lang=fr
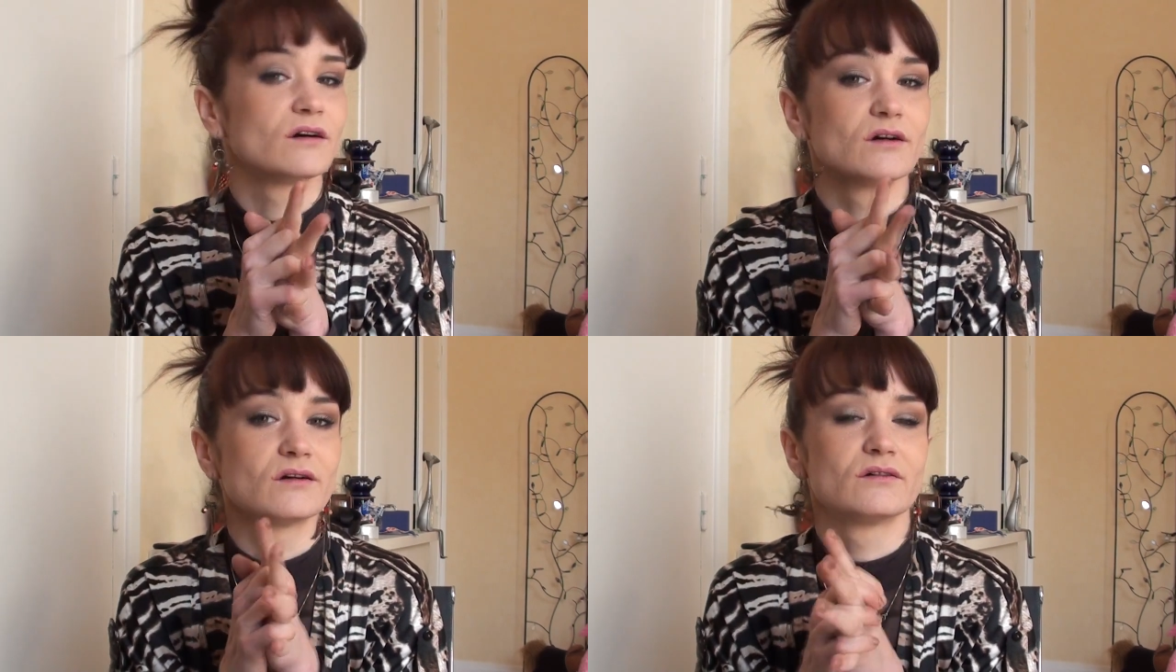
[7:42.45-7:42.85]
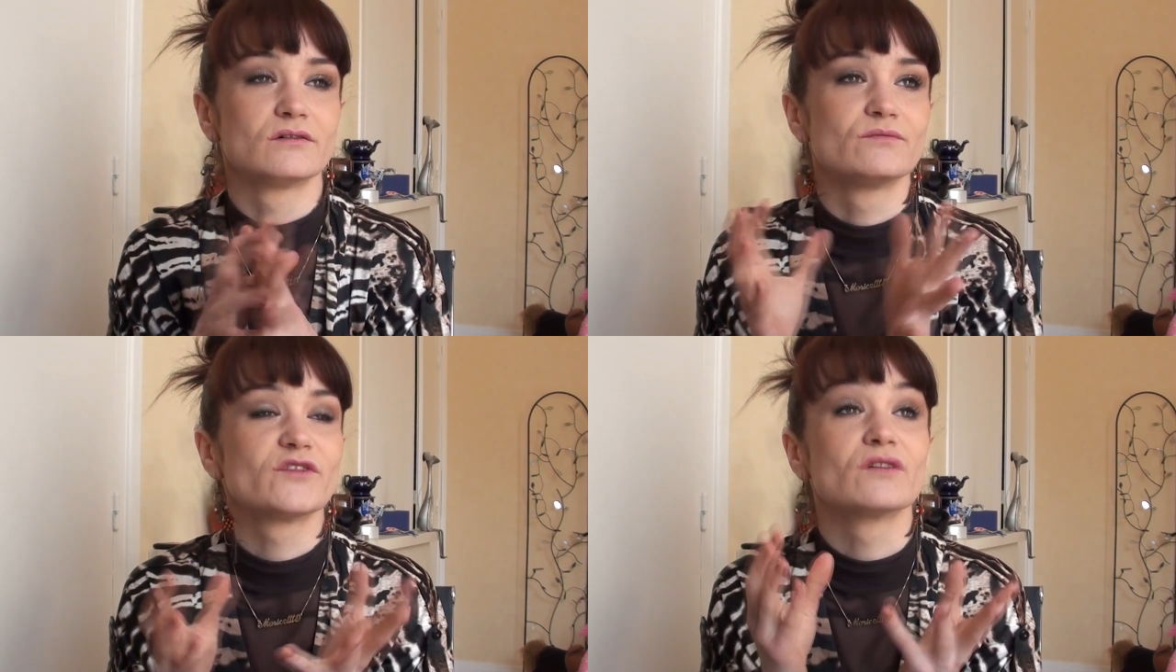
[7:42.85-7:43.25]

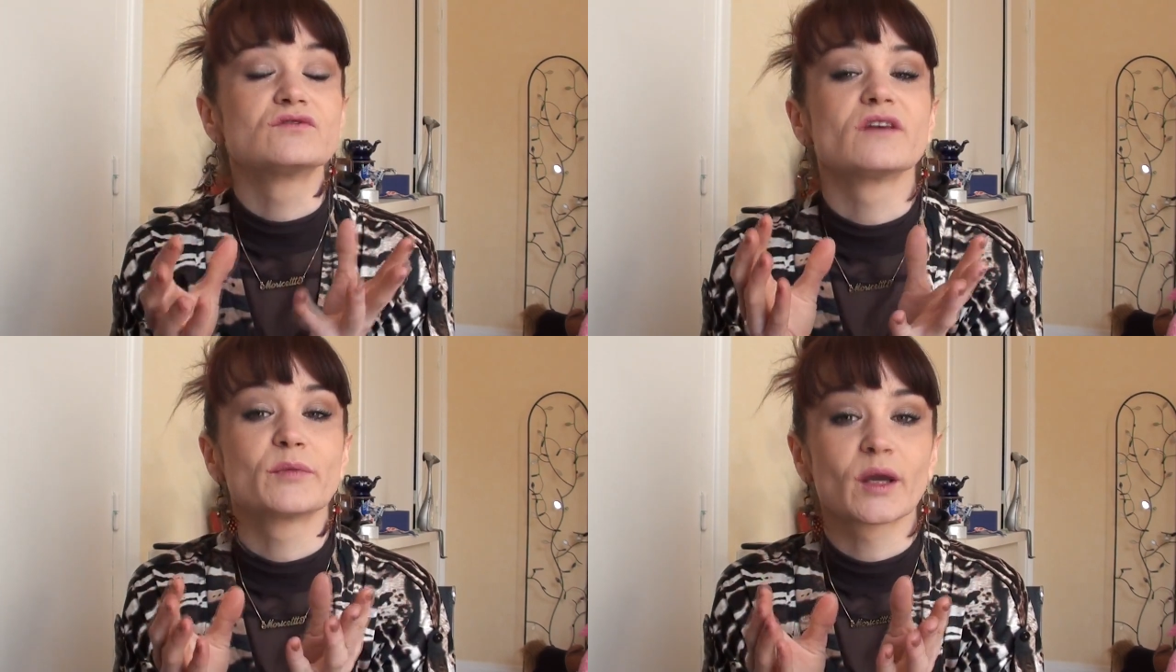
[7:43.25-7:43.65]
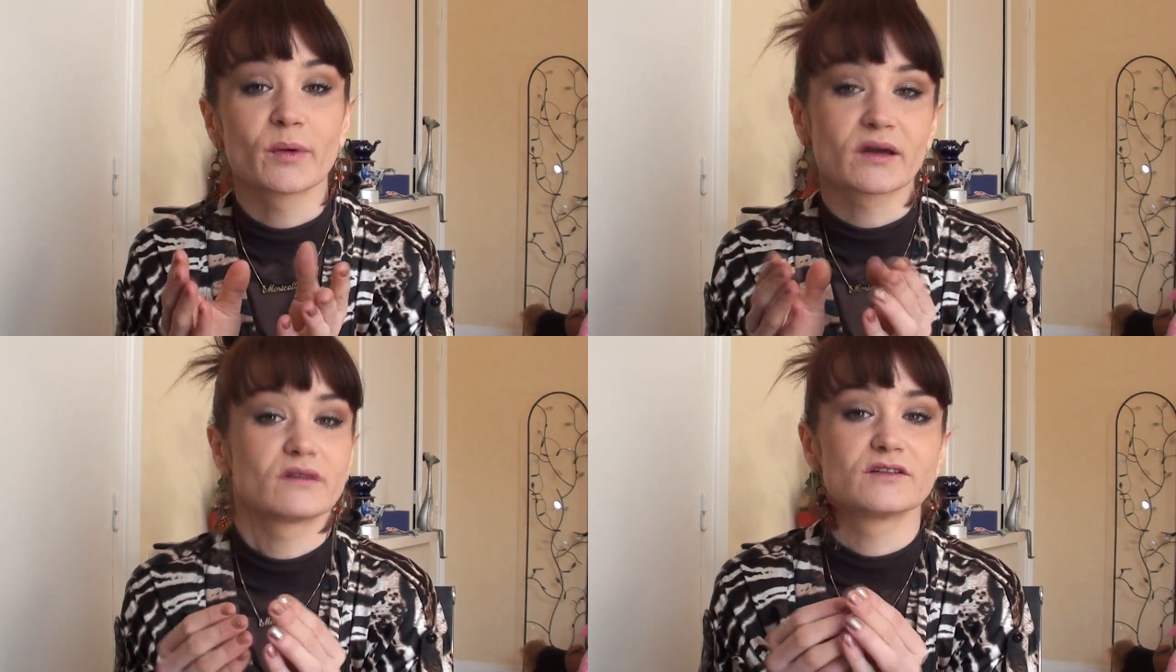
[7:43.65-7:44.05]
euh, enfin que vous avez
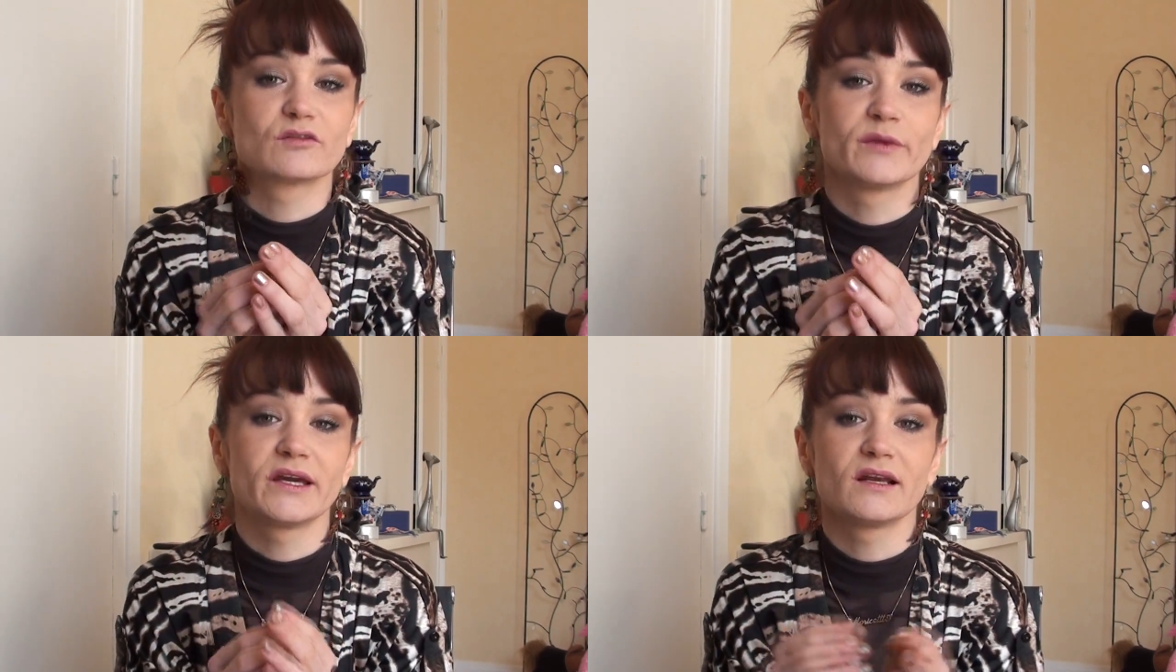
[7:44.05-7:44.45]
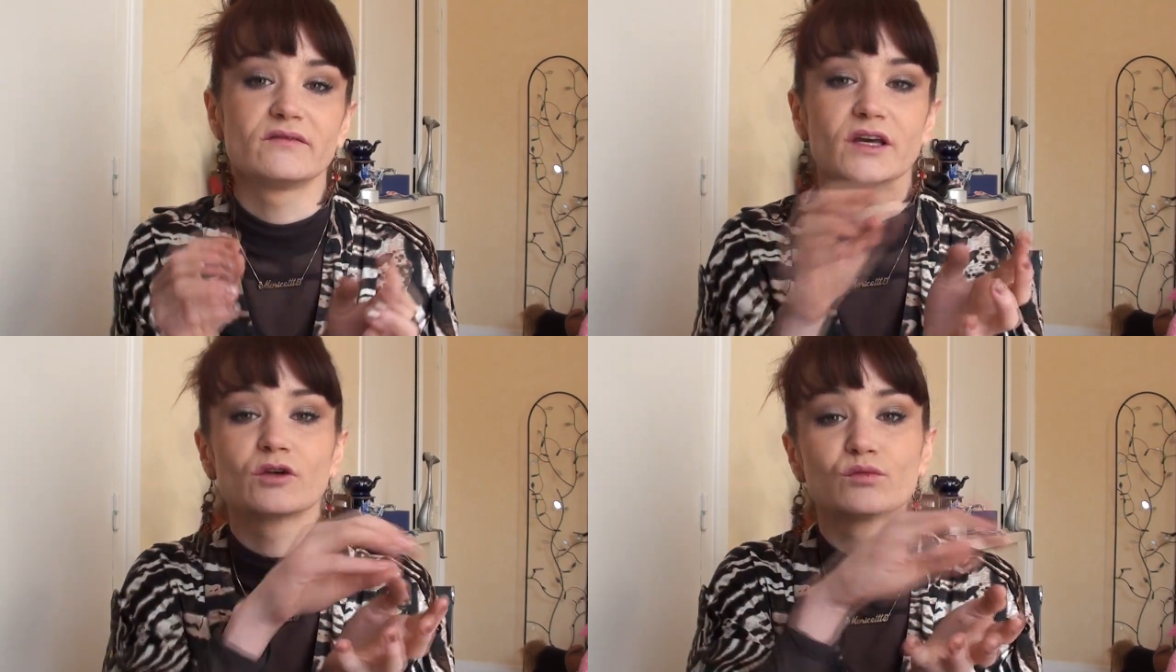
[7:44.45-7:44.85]
préparé votre mail
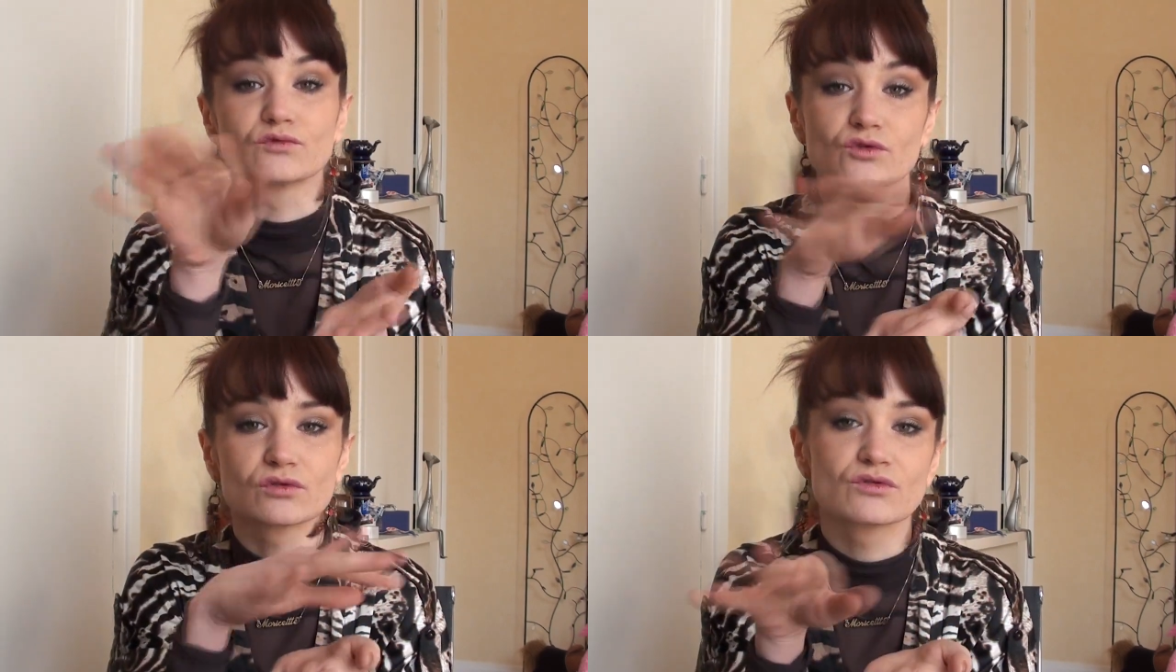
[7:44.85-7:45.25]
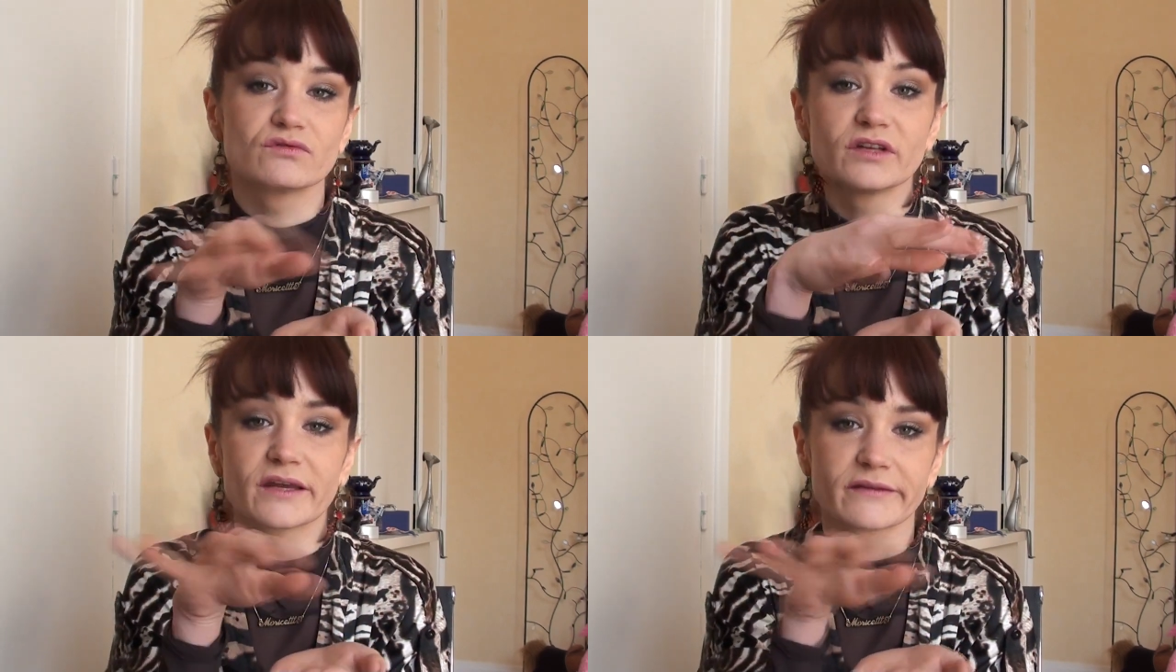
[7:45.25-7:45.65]
avec bonjour, je
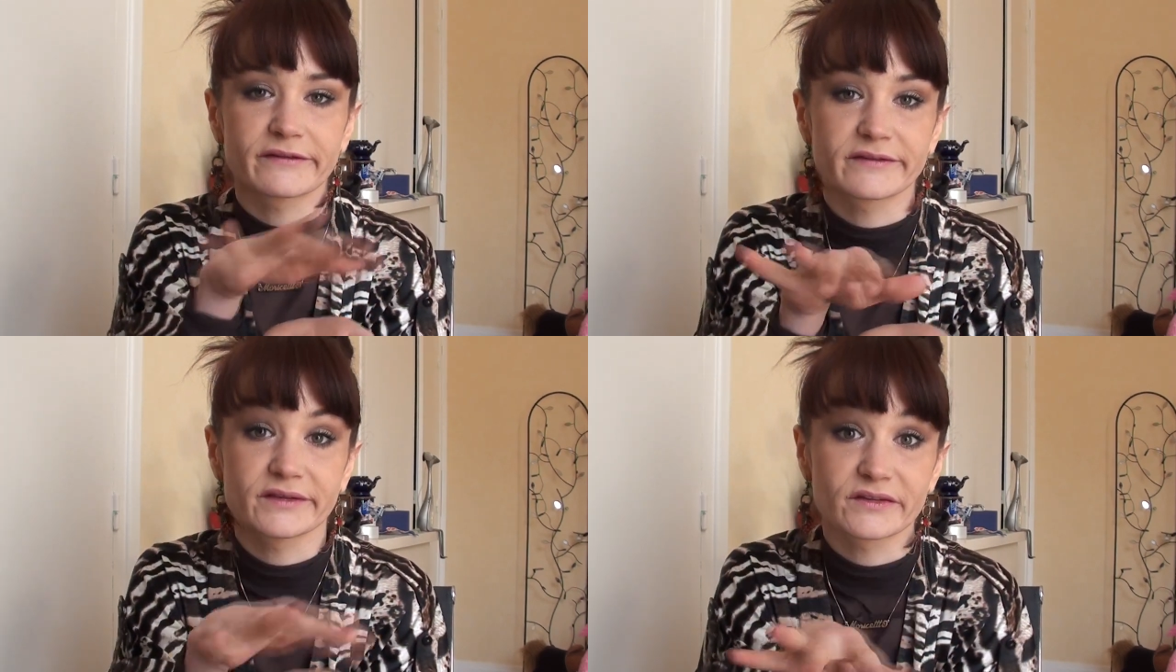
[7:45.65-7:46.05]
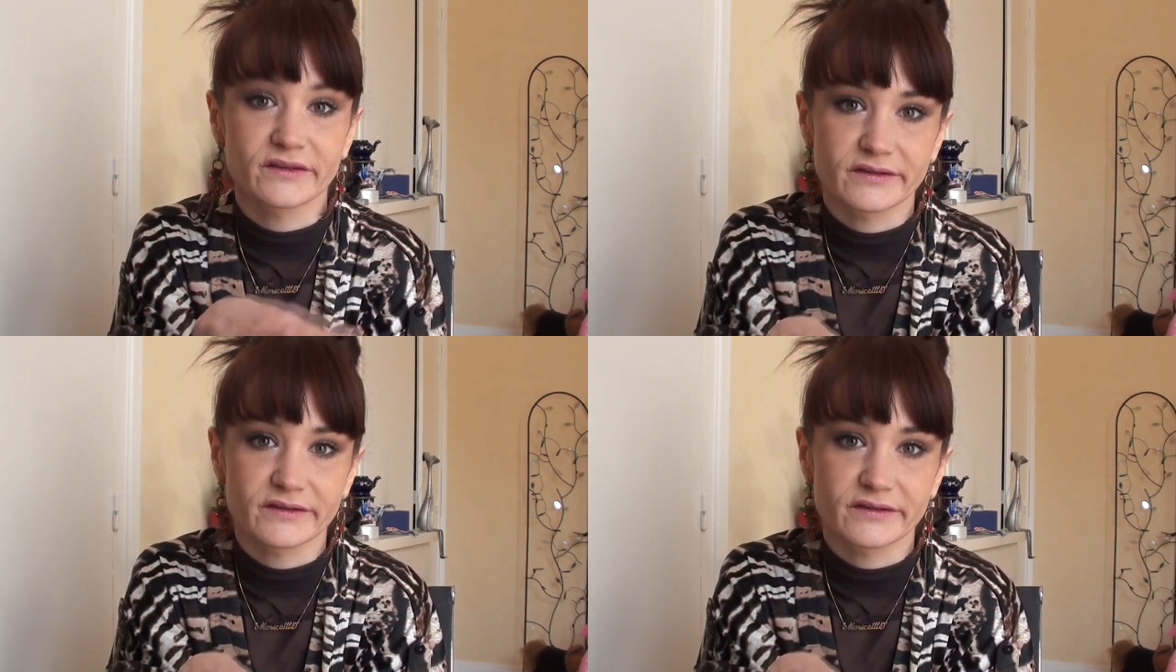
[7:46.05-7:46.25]
voudrais ça, ça, ça, ça,